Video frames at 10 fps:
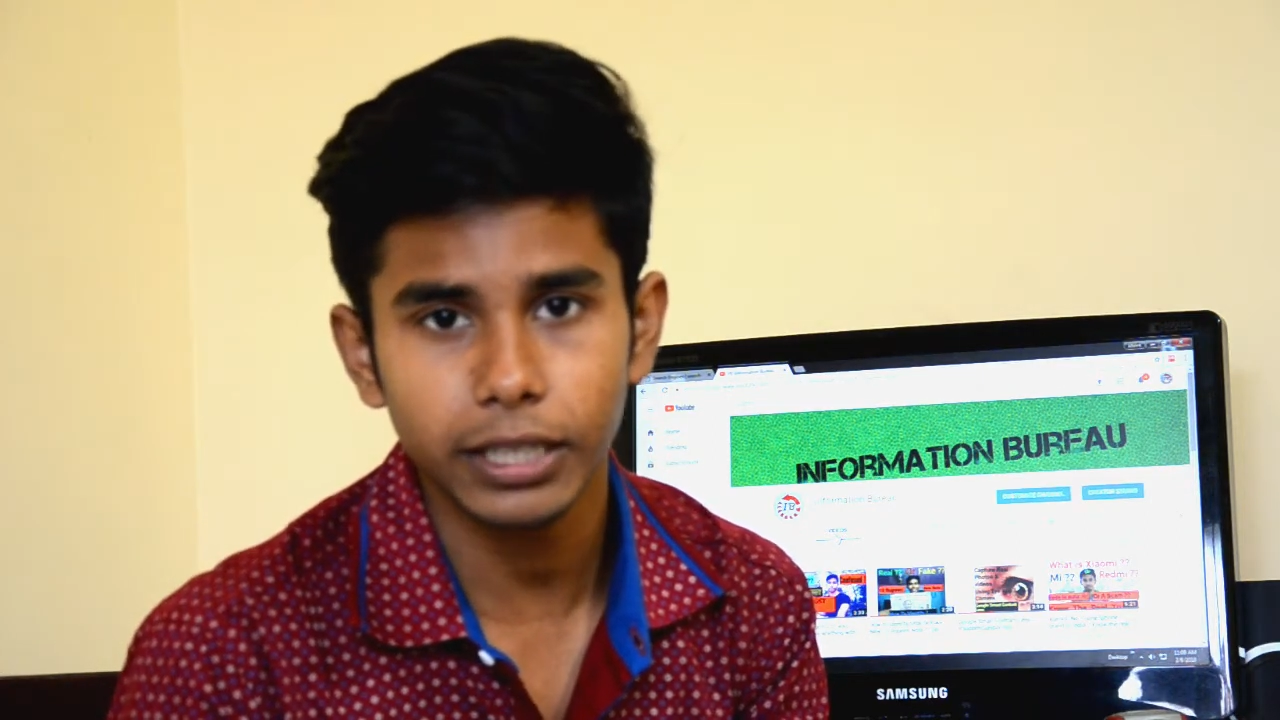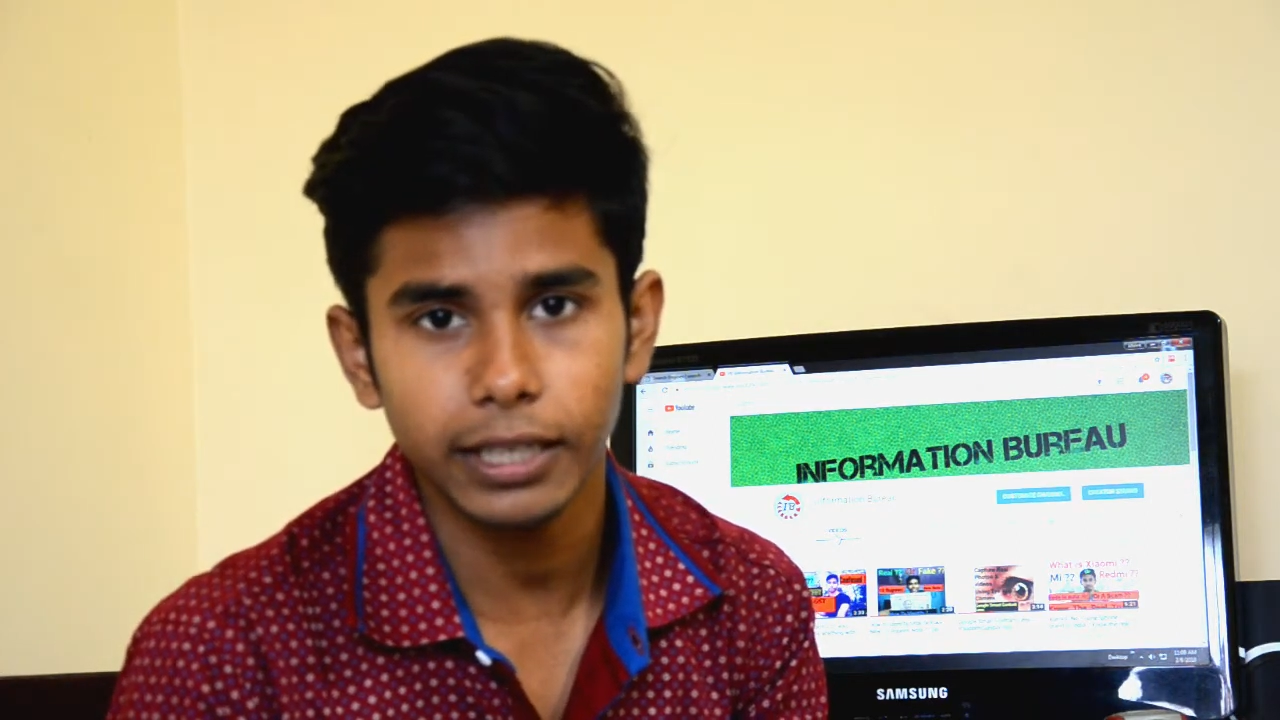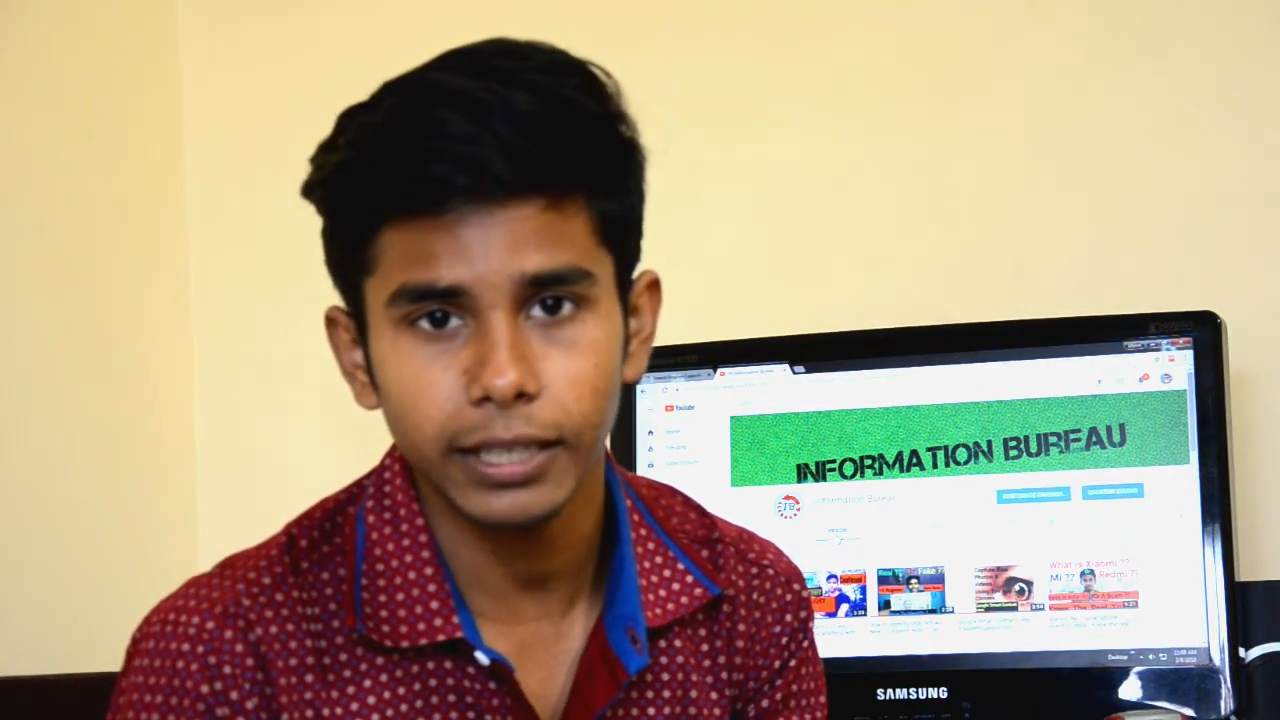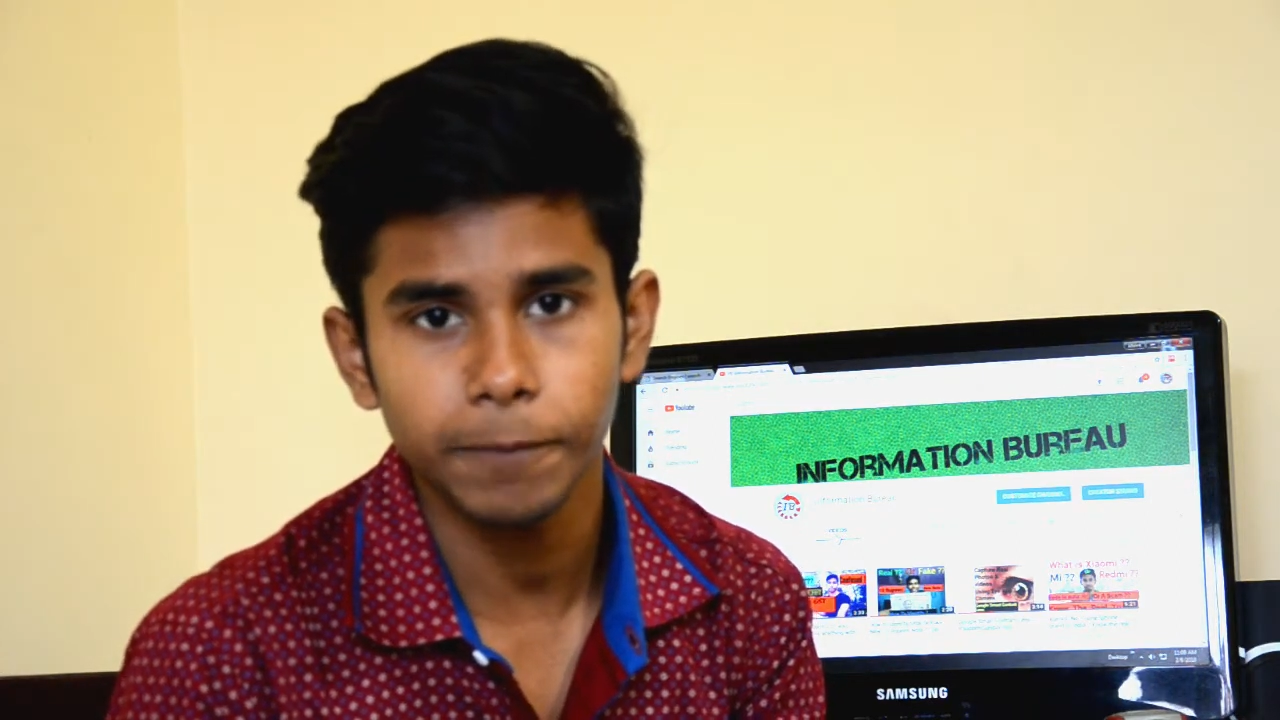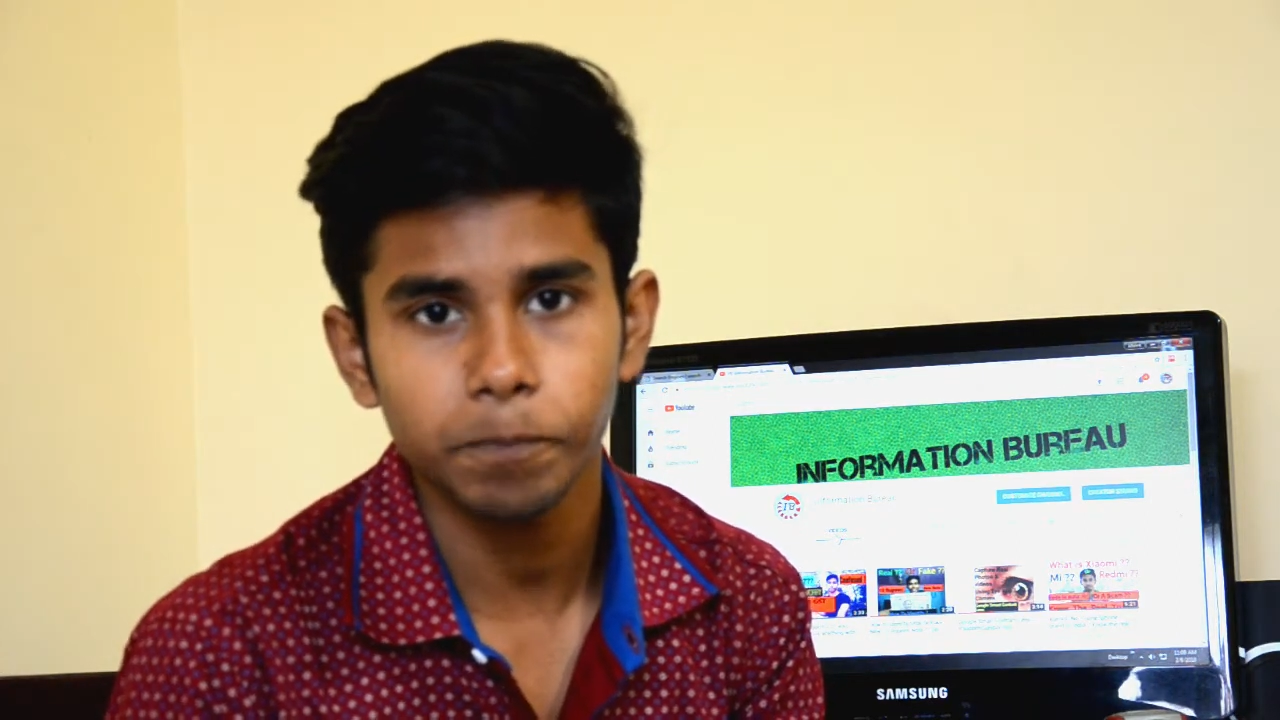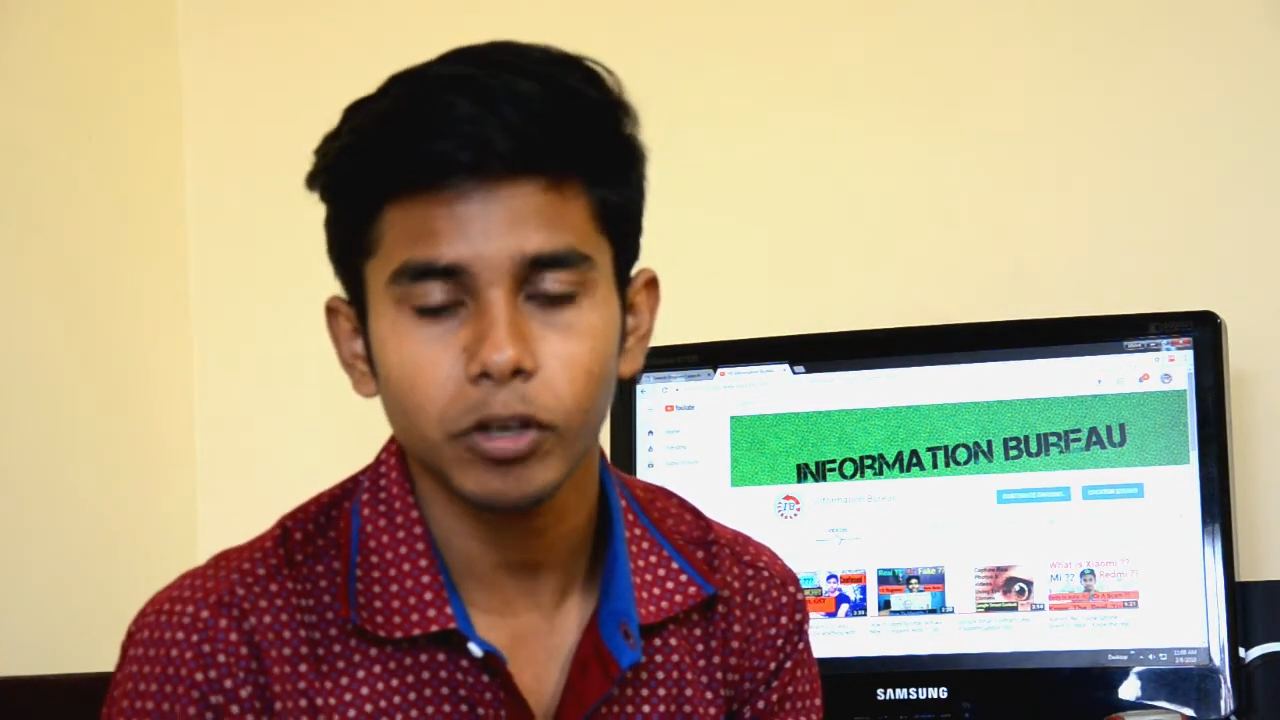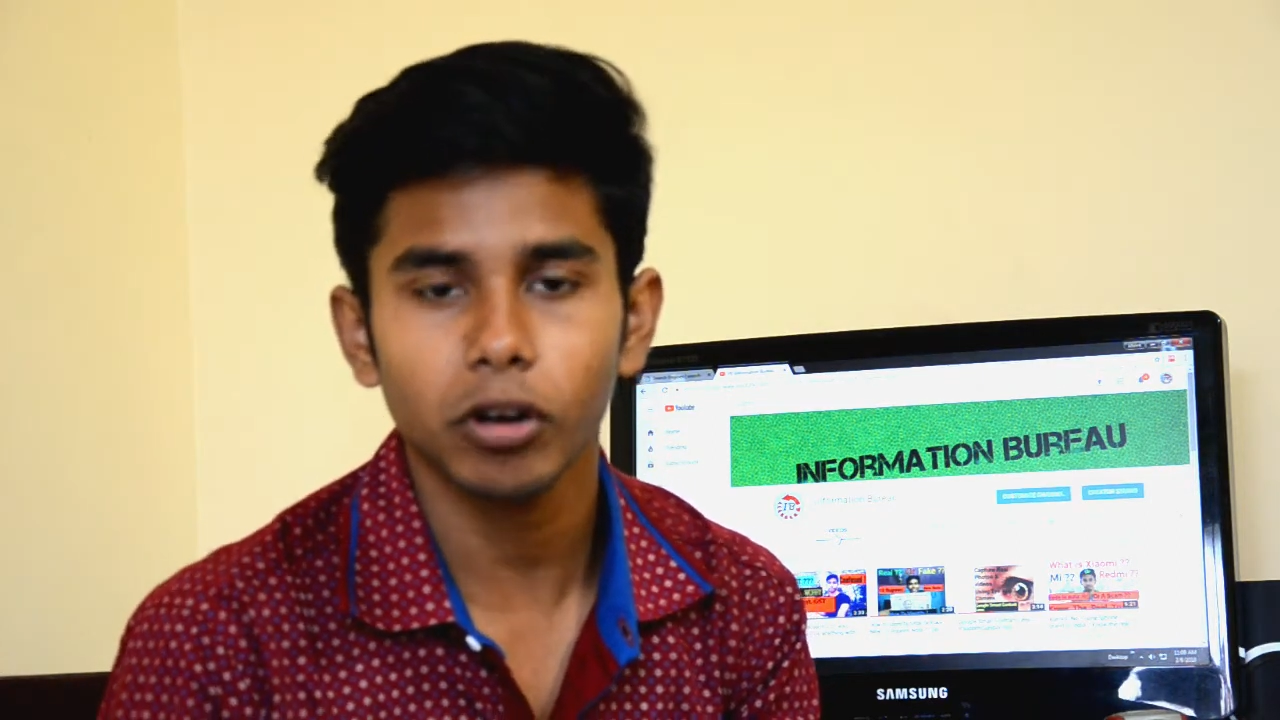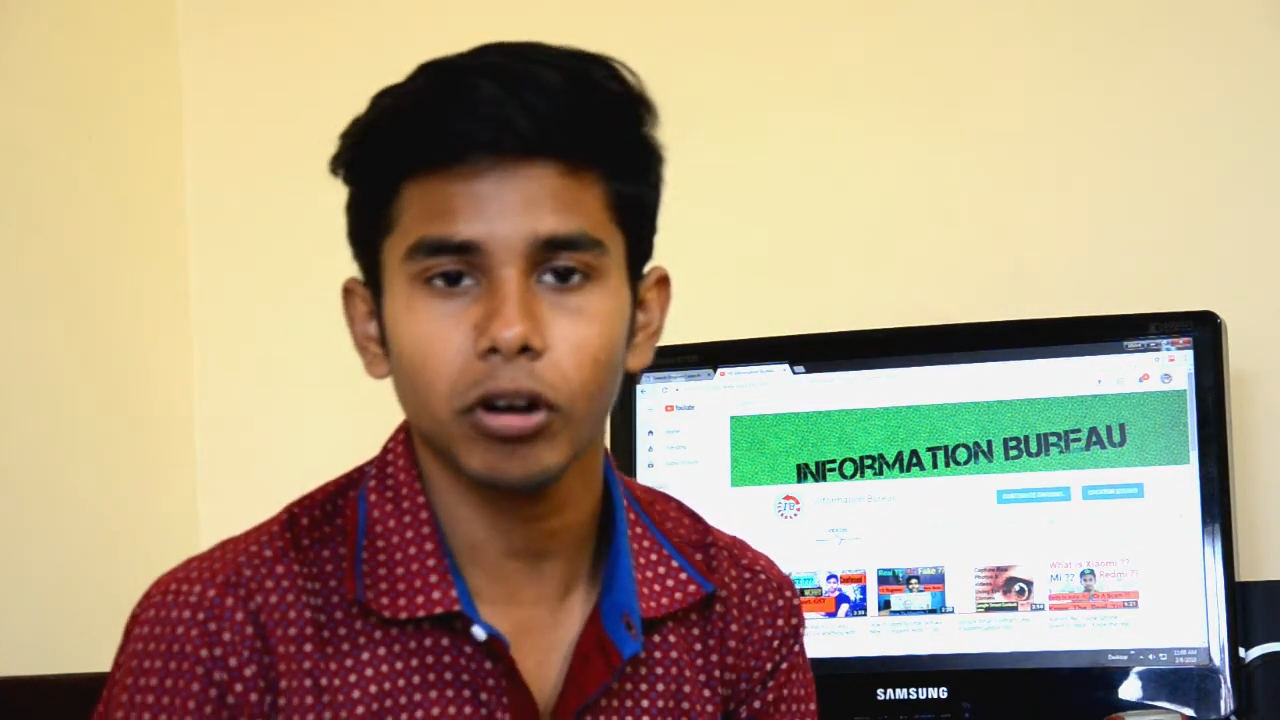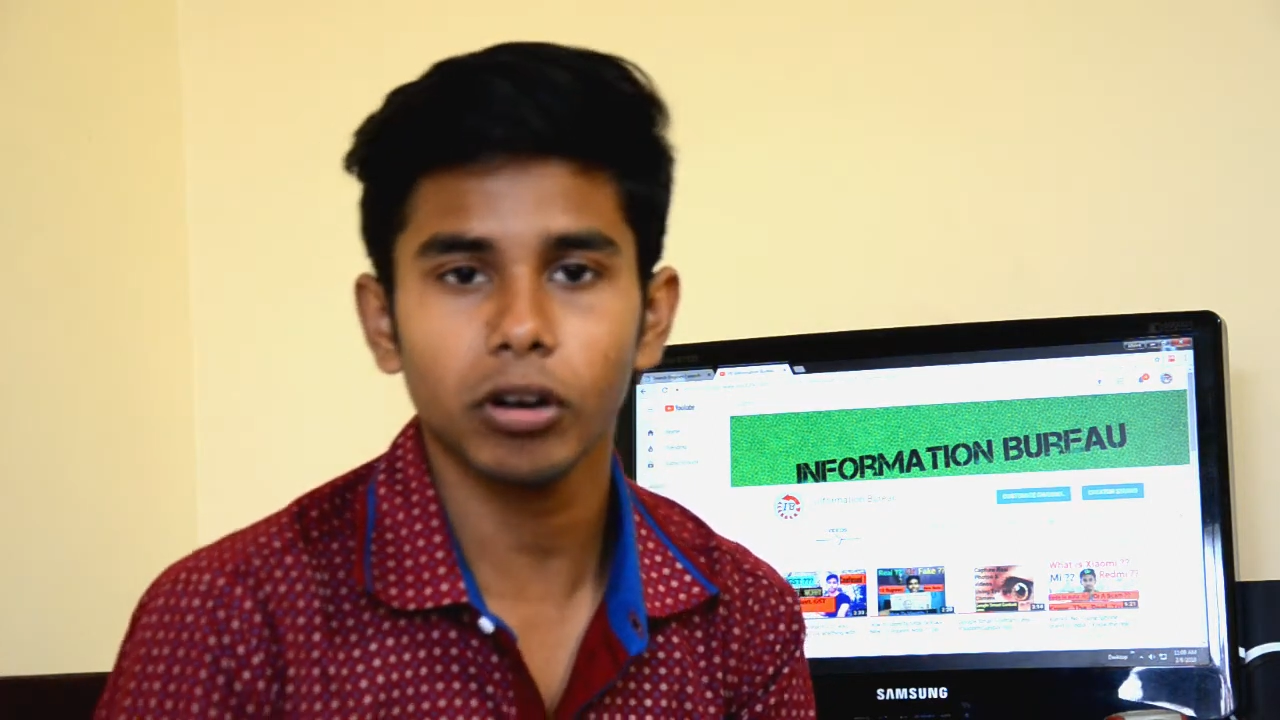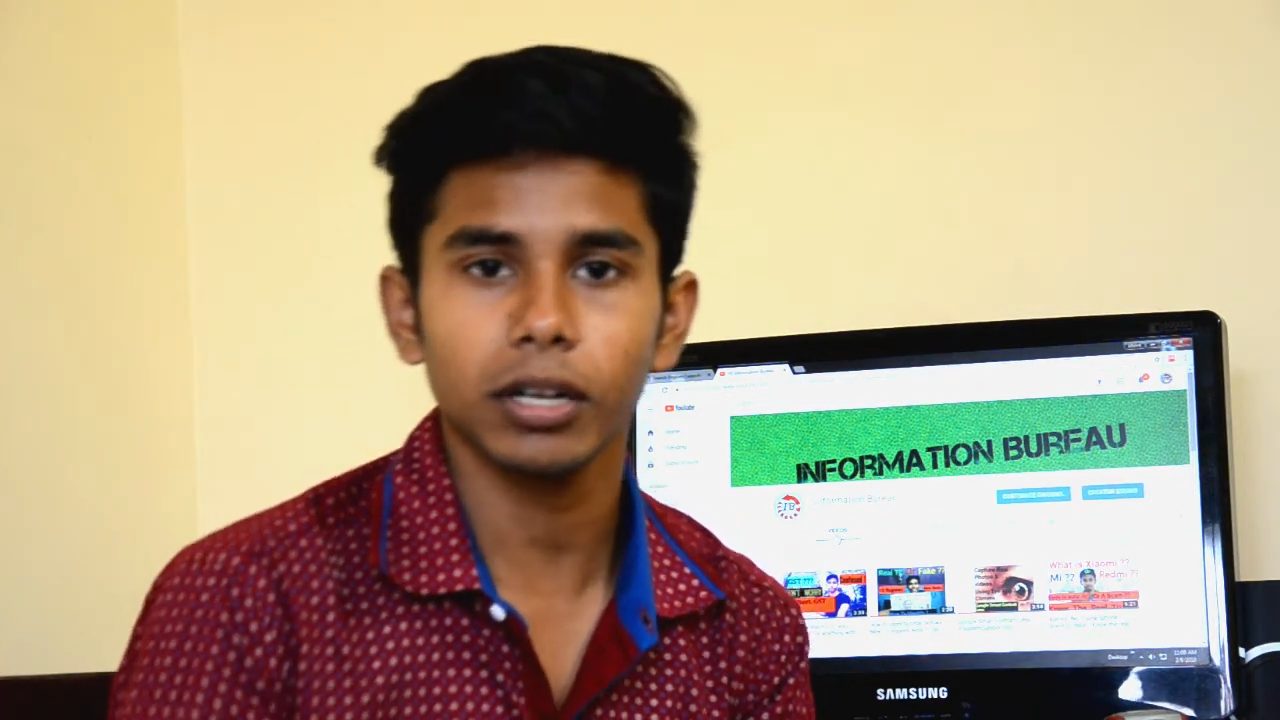लिए
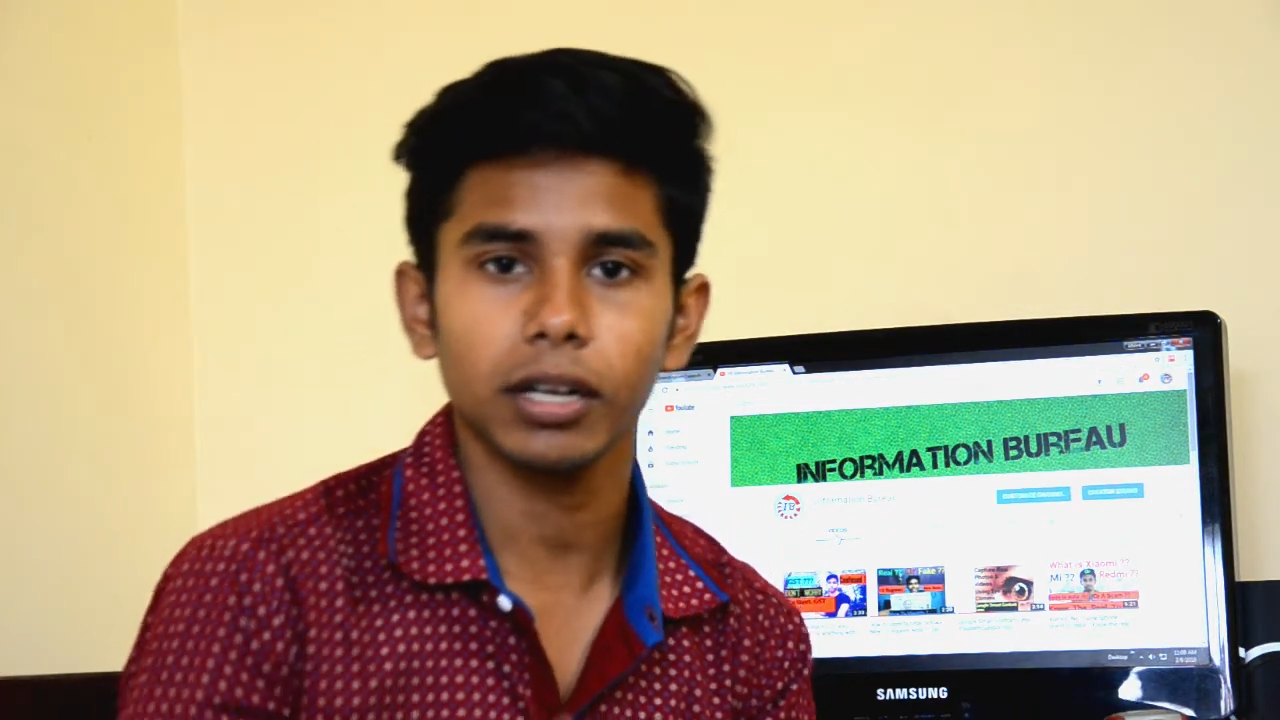और